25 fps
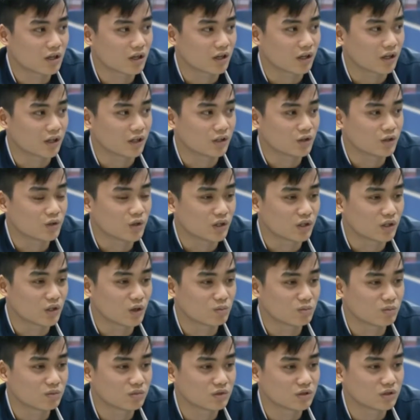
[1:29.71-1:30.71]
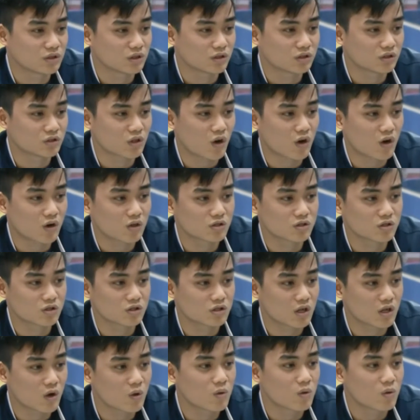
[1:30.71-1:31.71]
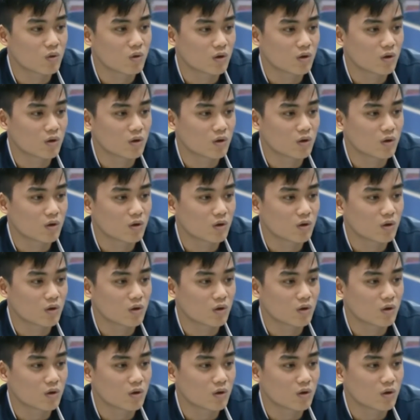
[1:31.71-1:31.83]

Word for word: cái truyền thông chưa rõ, chưa sâu